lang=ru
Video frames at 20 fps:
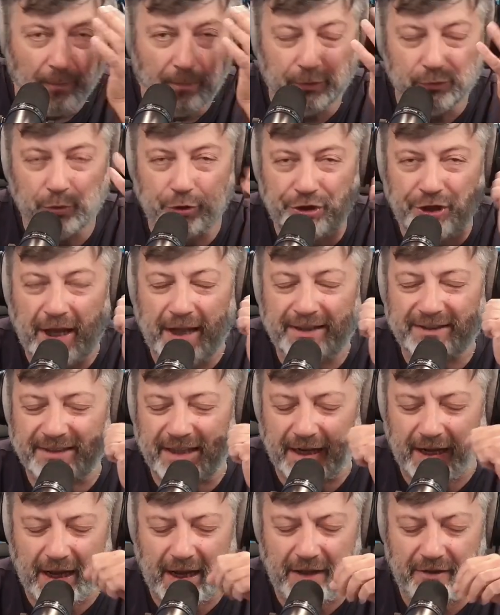получается
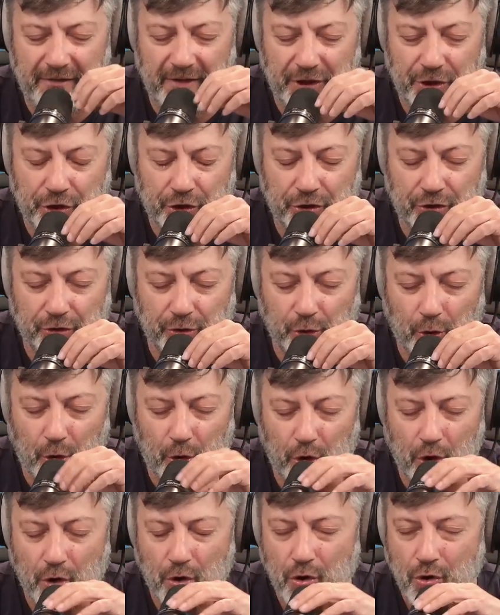такая вещь,
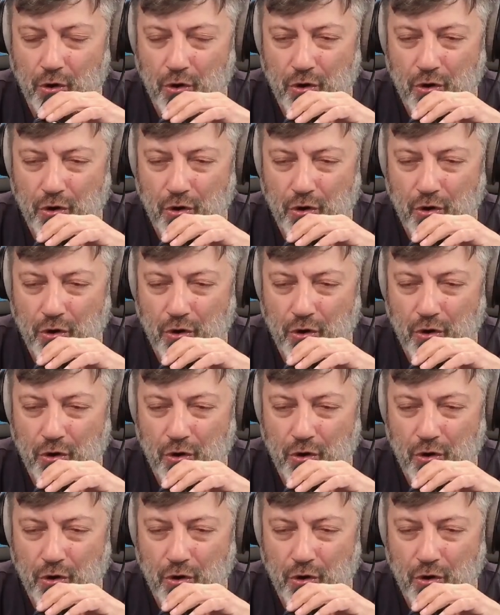что